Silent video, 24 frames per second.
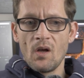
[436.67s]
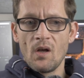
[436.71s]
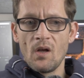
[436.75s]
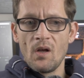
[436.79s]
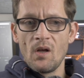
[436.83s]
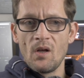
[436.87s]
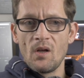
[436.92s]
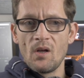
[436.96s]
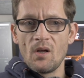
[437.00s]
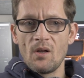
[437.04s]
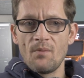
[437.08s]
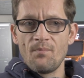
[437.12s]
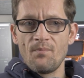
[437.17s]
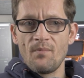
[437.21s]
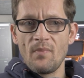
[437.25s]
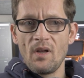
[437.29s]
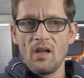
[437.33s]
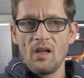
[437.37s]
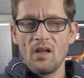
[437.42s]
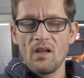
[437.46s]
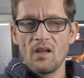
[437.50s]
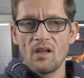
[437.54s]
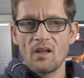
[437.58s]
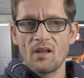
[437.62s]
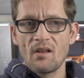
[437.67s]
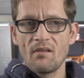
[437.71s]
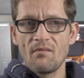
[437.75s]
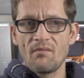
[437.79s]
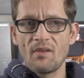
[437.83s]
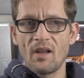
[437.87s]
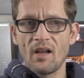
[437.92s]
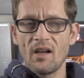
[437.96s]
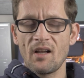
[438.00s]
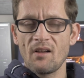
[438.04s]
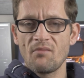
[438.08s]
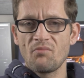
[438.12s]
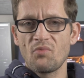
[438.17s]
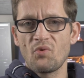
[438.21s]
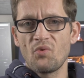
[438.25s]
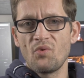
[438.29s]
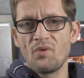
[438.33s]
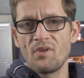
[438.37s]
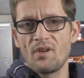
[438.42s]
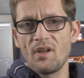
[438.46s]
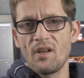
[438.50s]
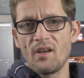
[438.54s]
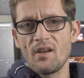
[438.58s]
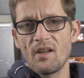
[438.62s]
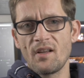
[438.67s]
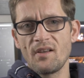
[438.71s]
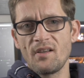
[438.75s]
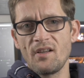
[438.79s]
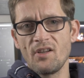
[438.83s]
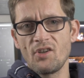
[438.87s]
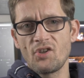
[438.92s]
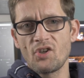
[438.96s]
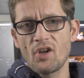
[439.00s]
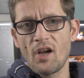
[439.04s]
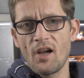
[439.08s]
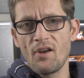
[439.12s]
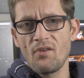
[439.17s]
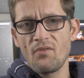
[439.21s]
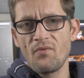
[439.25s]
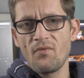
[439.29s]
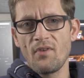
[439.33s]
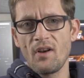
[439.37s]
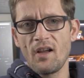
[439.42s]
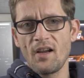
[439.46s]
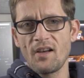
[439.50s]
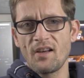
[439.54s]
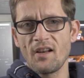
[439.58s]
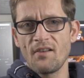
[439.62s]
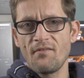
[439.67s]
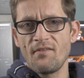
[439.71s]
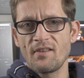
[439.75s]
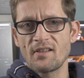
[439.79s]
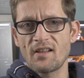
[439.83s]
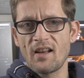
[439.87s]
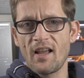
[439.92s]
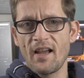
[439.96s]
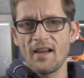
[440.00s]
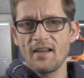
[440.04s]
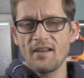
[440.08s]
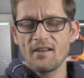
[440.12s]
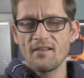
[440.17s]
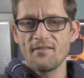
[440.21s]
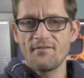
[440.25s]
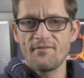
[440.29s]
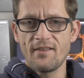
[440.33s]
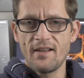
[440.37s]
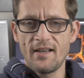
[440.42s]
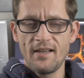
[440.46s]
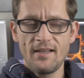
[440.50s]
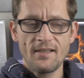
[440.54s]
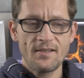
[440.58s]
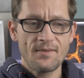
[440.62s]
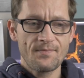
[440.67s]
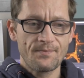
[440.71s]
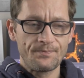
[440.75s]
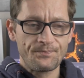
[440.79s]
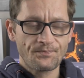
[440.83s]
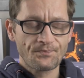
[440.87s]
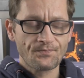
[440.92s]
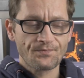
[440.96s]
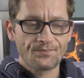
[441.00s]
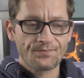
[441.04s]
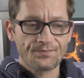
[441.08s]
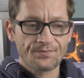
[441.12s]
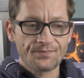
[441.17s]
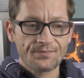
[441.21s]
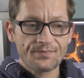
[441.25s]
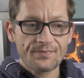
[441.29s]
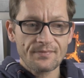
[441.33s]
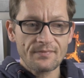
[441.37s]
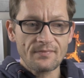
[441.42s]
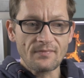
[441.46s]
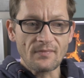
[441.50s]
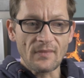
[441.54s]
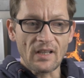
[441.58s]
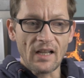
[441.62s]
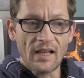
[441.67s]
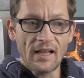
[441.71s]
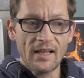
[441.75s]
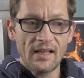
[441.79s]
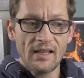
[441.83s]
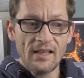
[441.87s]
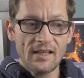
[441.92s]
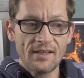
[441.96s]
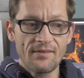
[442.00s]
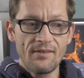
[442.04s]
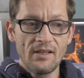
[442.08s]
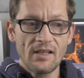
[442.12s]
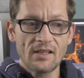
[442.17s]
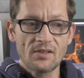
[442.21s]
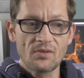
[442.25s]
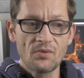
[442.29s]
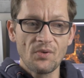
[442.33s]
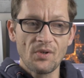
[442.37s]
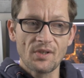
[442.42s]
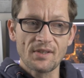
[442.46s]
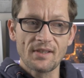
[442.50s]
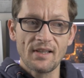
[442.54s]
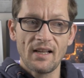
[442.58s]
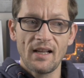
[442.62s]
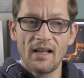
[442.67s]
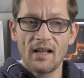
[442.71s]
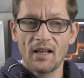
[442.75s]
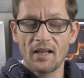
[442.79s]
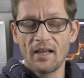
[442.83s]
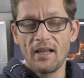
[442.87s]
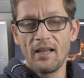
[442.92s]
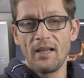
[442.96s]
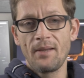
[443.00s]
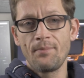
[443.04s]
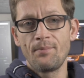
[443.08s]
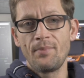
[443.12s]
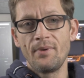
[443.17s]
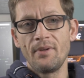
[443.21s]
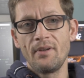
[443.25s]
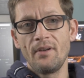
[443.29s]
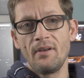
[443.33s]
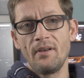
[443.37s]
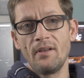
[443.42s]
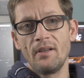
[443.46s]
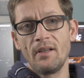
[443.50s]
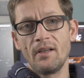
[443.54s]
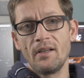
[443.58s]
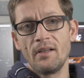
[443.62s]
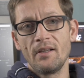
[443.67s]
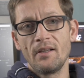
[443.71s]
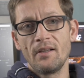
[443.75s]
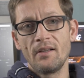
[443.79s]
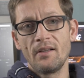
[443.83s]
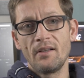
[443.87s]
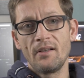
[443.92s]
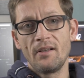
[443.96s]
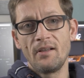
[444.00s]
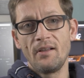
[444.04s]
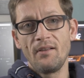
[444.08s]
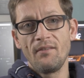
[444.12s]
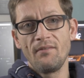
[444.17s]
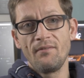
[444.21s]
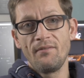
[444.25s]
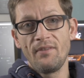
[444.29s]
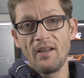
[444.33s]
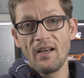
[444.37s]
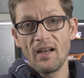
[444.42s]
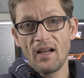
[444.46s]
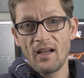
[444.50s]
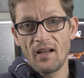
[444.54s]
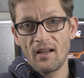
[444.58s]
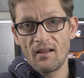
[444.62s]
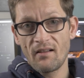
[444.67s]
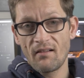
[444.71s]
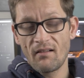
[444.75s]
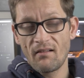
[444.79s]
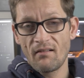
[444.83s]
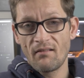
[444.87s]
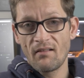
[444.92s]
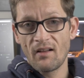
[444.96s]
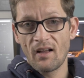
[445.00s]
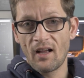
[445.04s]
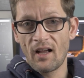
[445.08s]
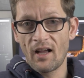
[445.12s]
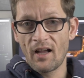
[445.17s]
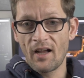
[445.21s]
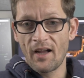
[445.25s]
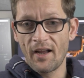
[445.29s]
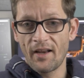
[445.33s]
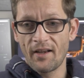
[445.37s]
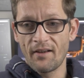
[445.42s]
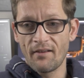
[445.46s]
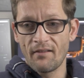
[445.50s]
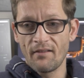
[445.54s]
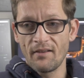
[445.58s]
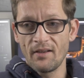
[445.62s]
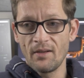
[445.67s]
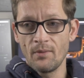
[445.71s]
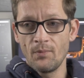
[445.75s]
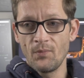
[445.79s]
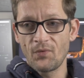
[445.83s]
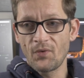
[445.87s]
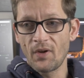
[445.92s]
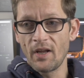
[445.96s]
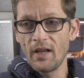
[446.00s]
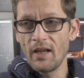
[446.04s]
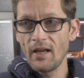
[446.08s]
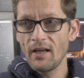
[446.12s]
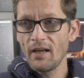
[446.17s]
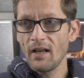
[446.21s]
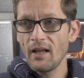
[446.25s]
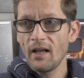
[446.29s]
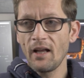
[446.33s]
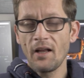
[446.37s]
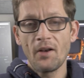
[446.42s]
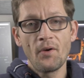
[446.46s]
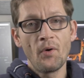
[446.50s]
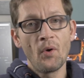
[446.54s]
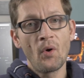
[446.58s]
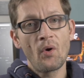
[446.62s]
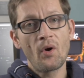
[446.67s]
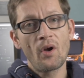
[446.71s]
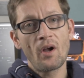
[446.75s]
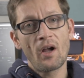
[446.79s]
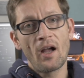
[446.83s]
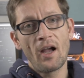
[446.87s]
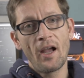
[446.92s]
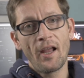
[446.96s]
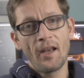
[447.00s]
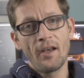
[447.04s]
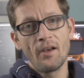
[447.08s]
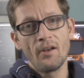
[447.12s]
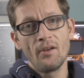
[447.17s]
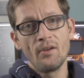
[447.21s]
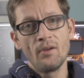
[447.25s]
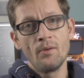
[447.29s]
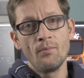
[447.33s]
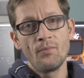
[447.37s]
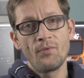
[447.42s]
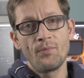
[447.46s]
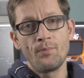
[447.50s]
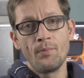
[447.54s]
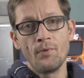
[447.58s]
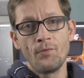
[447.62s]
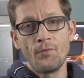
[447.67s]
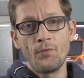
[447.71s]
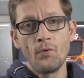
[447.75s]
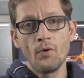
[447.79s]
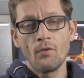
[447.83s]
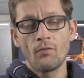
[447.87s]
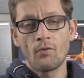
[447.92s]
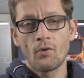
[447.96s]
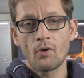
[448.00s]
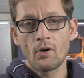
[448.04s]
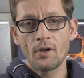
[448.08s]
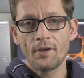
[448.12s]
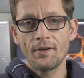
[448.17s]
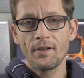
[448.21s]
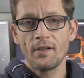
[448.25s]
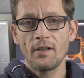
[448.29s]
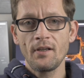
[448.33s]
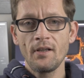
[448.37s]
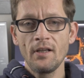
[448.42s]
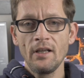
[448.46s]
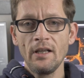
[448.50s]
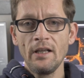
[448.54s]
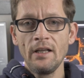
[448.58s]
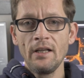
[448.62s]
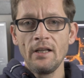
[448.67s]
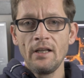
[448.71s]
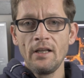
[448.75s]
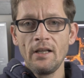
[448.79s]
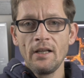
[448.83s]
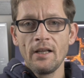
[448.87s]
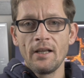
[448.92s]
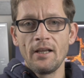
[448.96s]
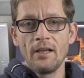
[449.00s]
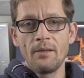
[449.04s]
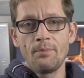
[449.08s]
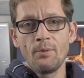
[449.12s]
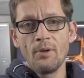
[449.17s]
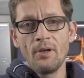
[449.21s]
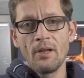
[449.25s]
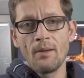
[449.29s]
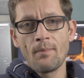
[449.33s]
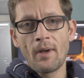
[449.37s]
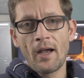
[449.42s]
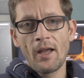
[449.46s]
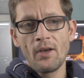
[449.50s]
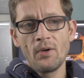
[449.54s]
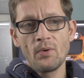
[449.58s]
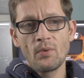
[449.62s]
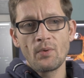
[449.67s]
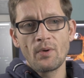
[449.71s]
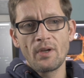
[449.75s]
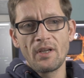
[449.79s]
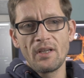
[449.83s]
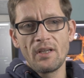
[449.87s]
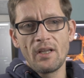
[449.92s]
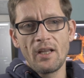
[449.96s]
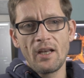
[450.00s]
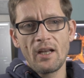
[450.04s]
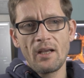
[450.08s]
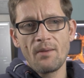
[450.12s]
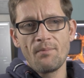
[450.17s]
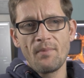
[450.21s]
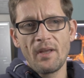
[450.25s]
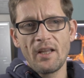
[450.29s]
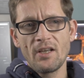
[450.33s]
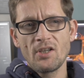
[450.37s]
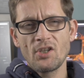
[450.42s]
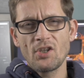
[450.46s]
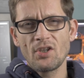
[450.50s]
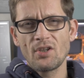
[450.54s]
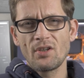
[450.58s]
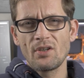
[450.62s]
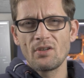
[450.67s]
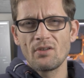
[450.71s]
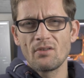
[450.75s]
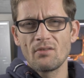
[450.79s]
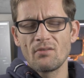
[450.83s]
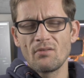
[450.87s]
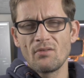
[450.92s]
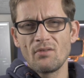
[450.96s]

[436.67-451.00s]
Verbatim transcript: Ähm, ja, und denen dann die Entscheidung vielleicht etwas leichter fällt. Äh, ich will dazu noch sagen, ich bin äh, weder ein Impfgegner noch ein Impfbefürworter. Ich bin der Meinung, jeder Mensch